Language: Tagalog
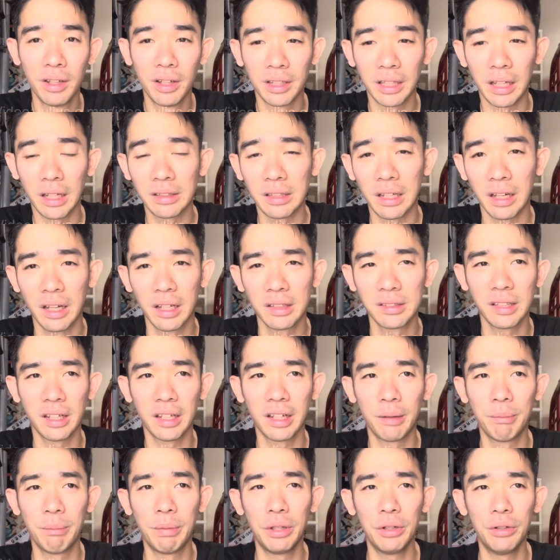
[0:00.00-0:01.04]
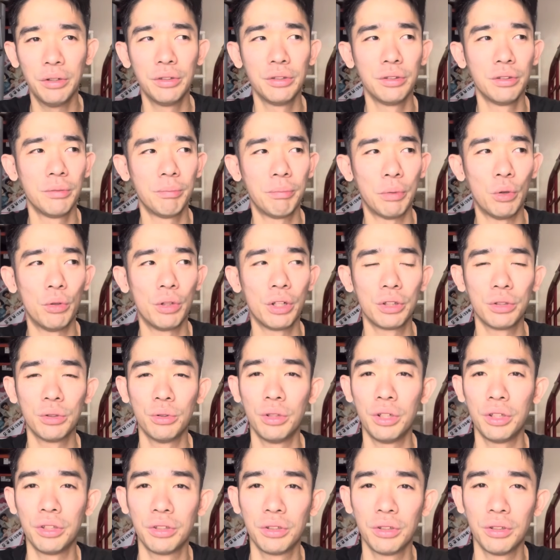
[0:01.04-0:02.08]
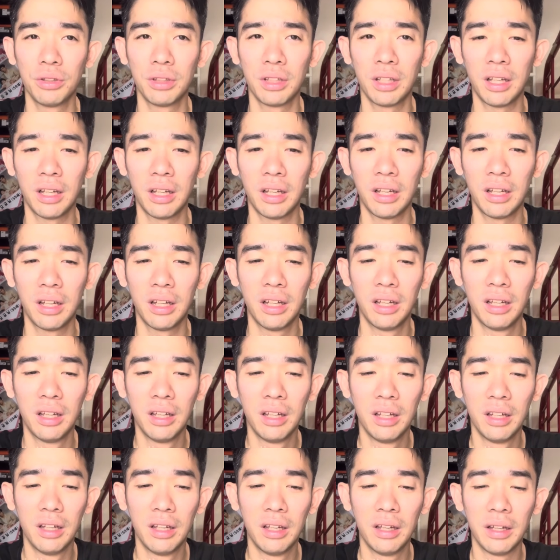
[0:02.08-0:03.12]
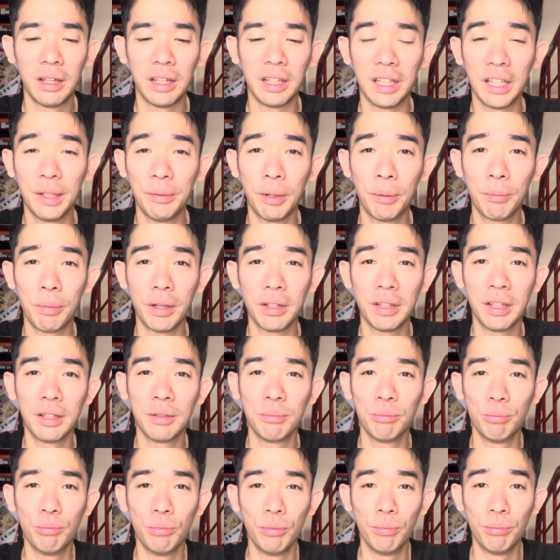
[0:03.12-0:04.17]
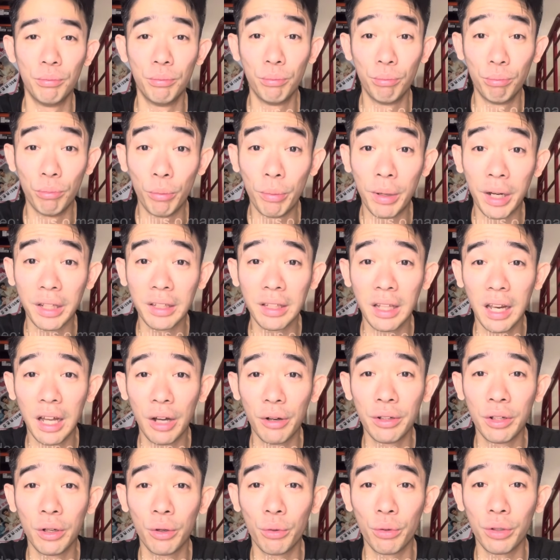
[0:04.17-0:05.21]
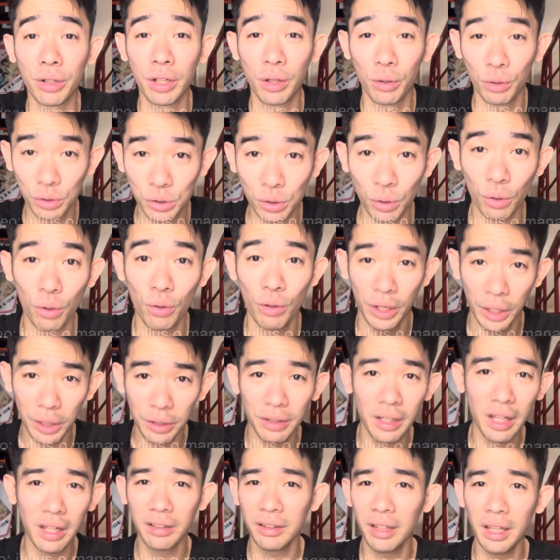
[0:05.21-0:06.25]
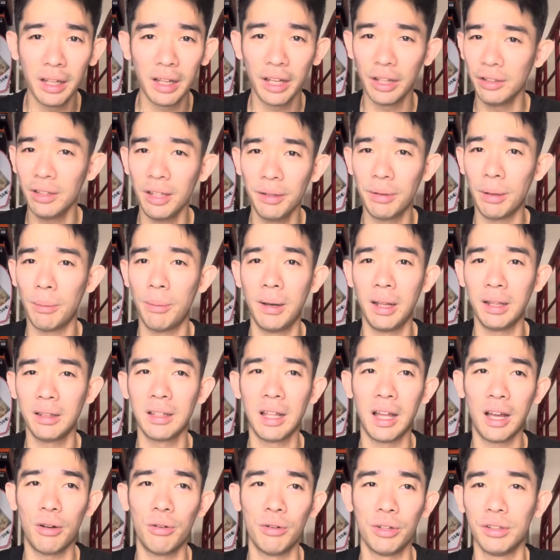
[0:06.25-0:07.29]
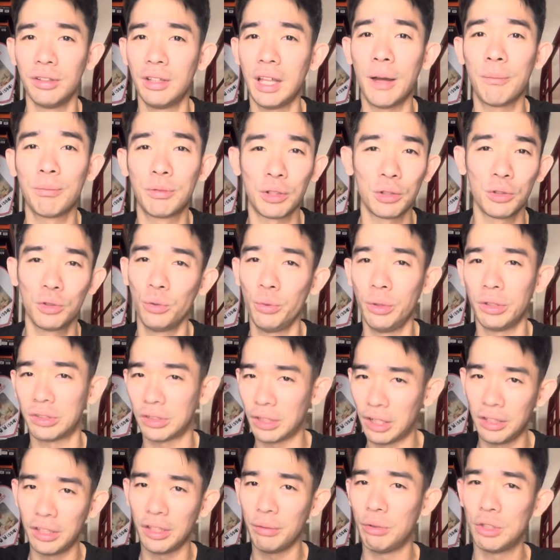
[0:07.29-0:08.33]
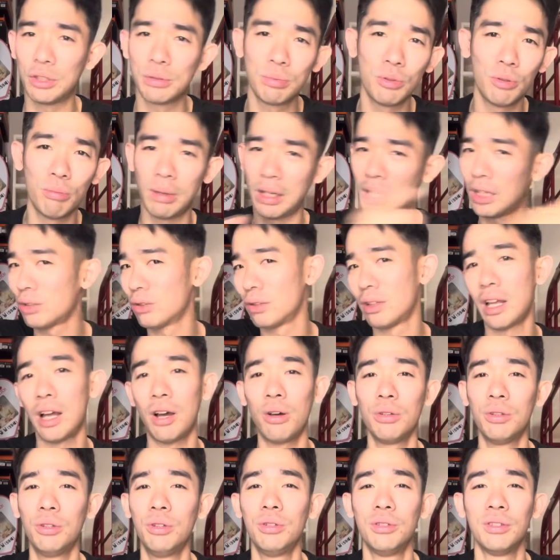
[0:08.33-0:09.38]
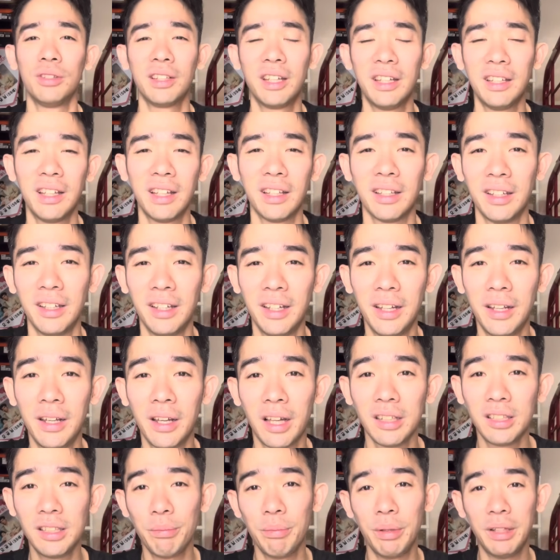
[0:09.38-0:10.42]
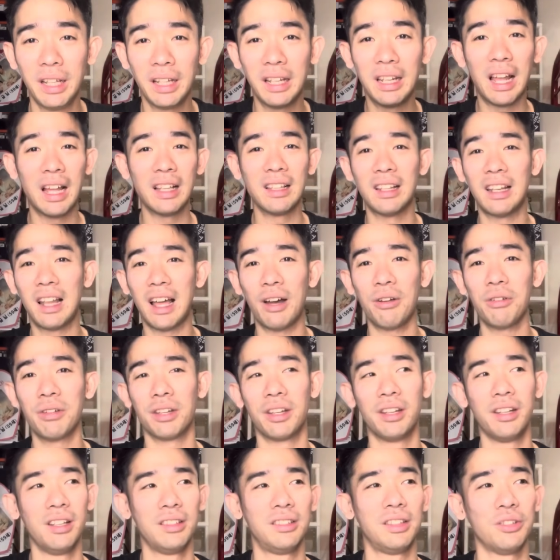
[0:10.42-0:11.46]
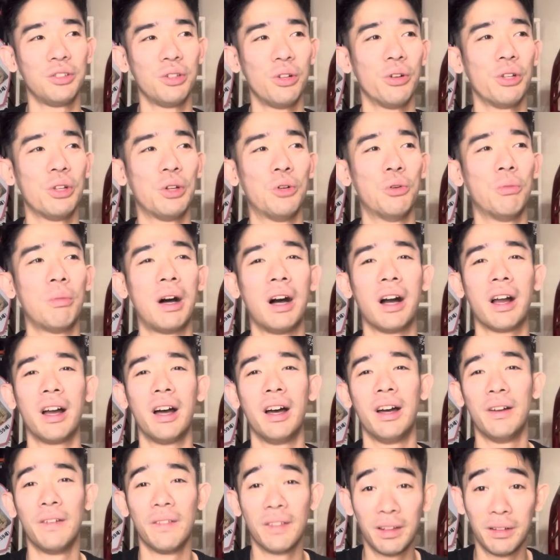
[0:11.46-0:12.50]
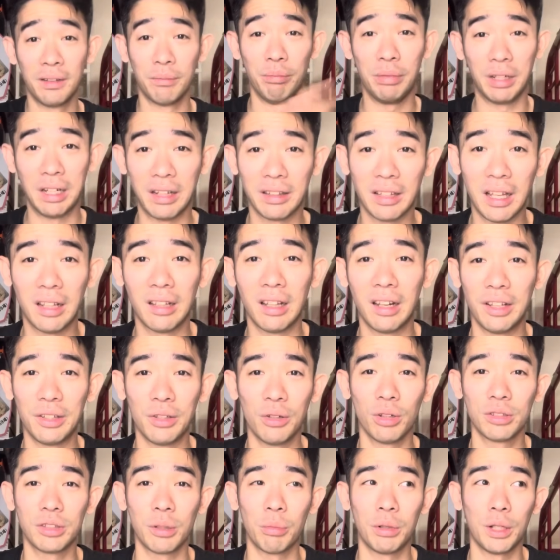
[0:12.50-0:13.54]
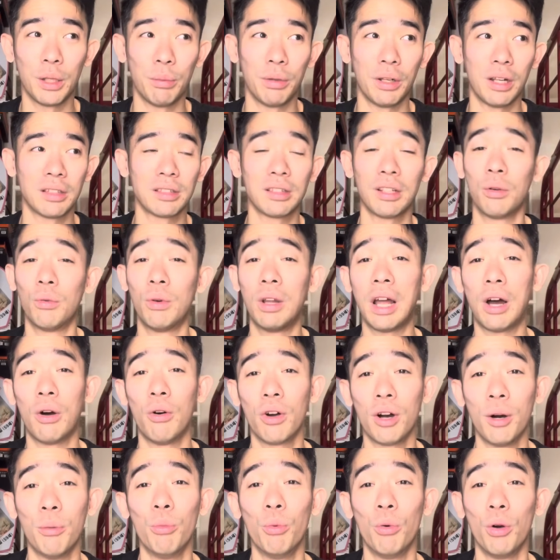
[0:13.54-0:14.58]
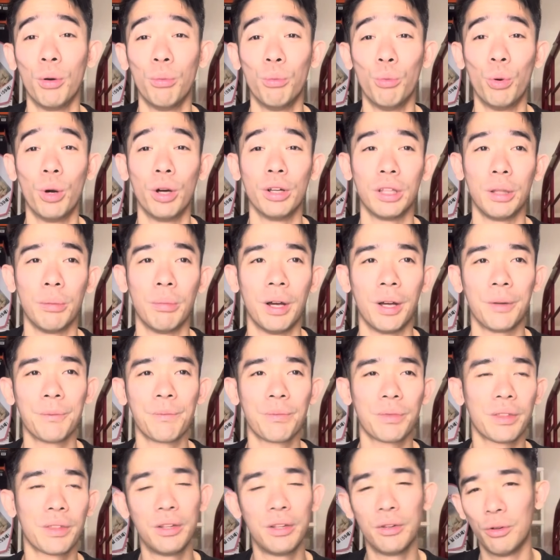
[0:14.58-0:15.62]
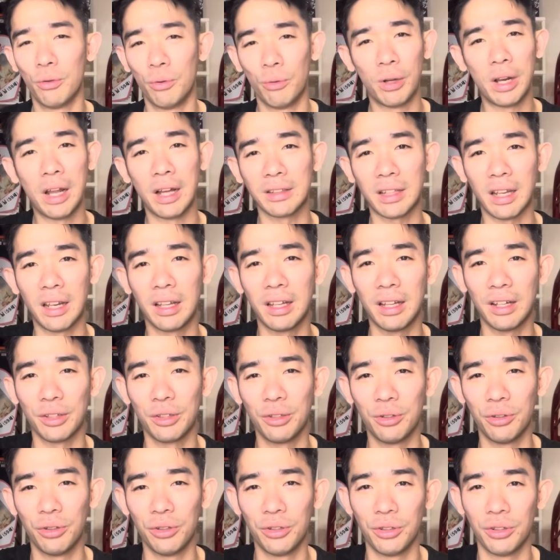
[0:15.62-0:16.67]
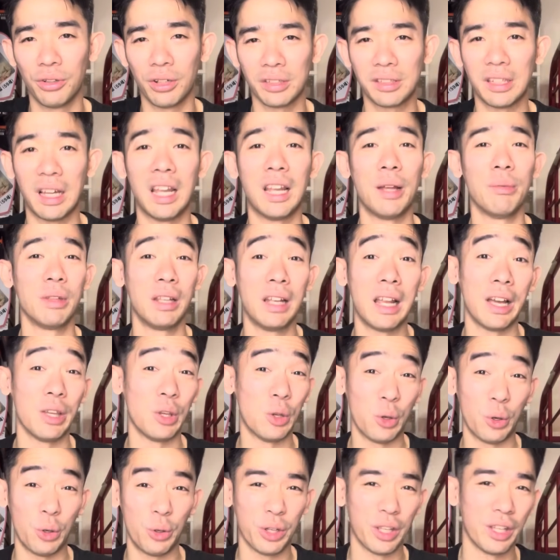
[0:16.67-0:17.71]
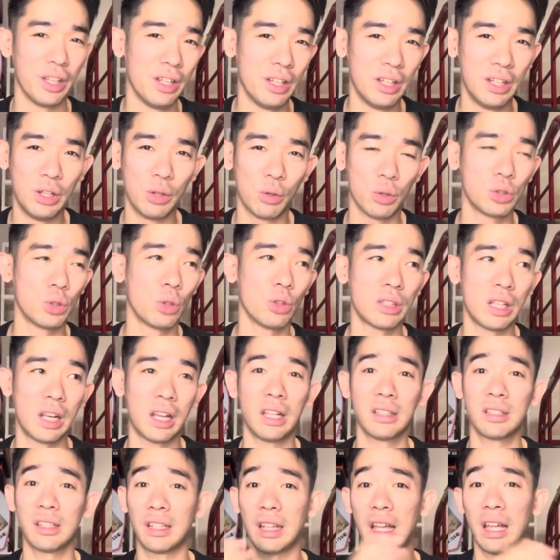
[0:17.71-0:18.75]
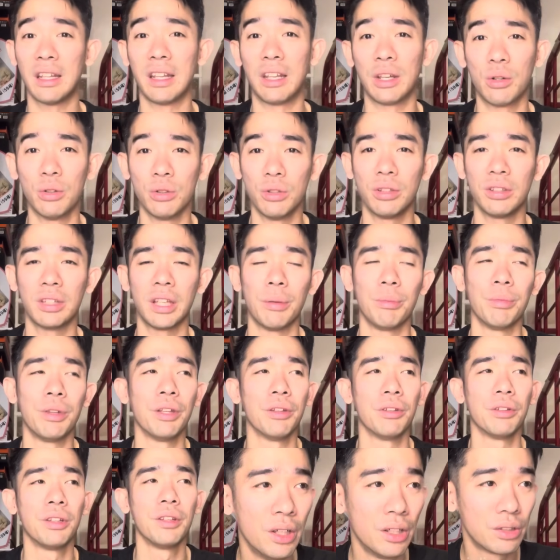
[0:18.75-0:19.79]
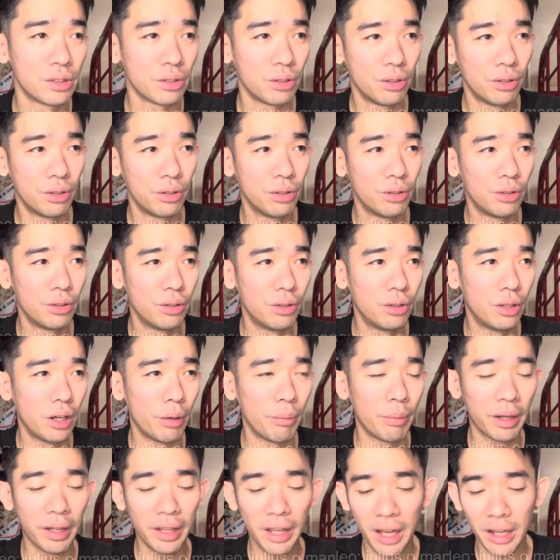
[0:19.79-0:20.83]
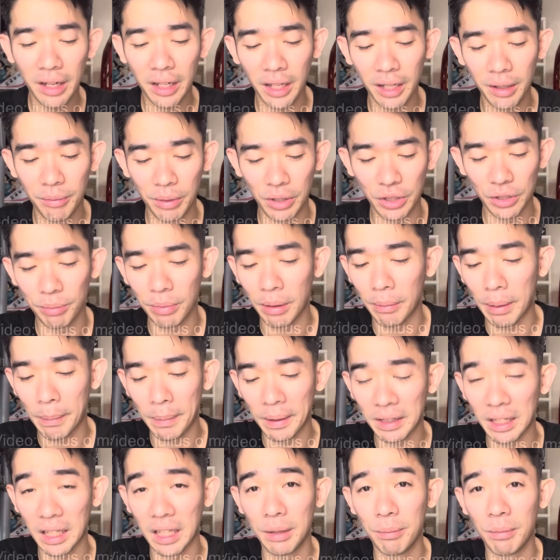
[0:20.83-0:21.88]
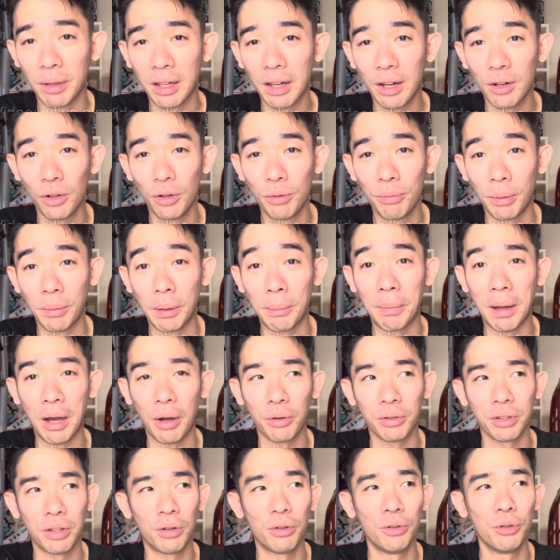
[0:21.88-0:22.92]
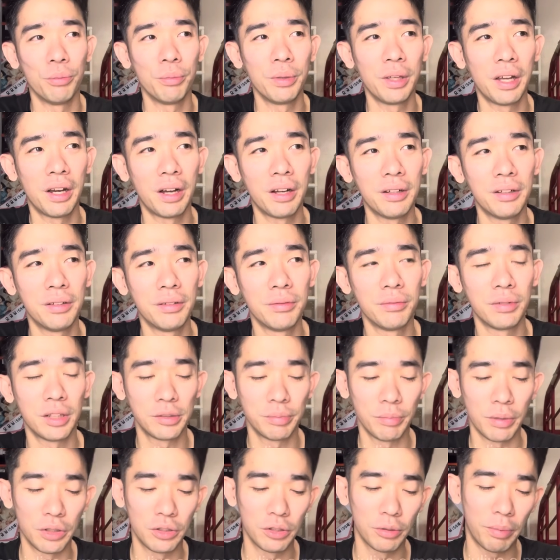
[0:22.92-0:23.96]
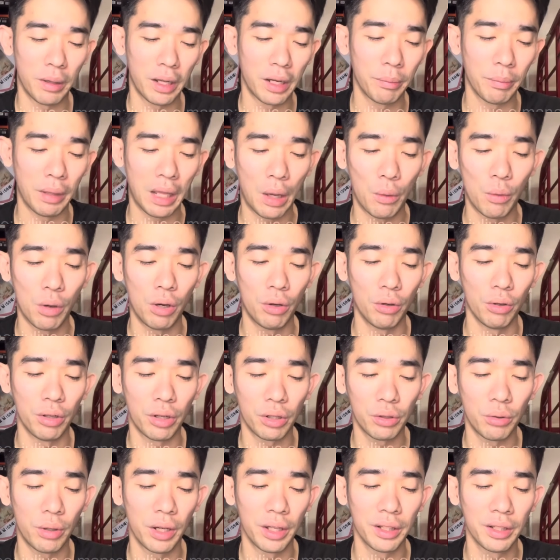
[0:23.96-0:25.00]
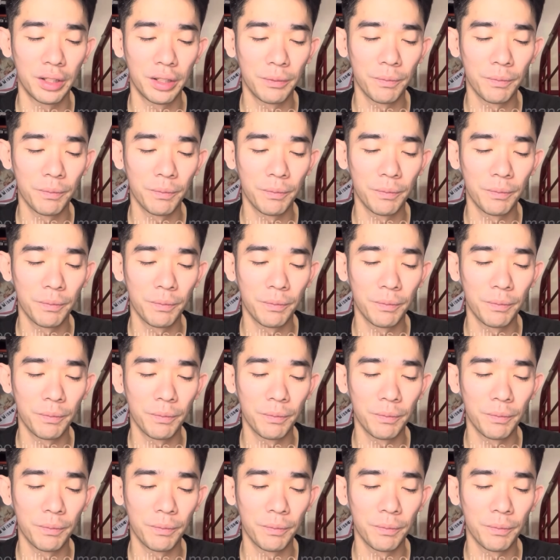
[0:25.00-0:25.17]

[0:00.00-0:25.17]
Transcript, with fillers: Tapos hanggang sa gabi yun, paulit-ulit yun na hindi ba pwedeng bumalik na lang ako ng Korea. Gusto ko, ngayon na, hindi, ngayon na, babalik na ako. Hindi after 2 weeks, ngayon na mismo, balik nyo na ako doon. Ganyan. Kasi binigla nila ako, eh, ginising nyo ako ng umaga. Biglang dadalhin nyo ako sa Pilipinas nang wala akong kamuwang-muwang, di ba? Wala talagang yung ano. Kasi alam nila, ayoko eh gusto ko talaga sa nanay ko nung time na yun. So, ang mangyayari, medyo mapapatahimik ako, mapapagod ako umiyak, tapos medyo parang may hawak akong laruan.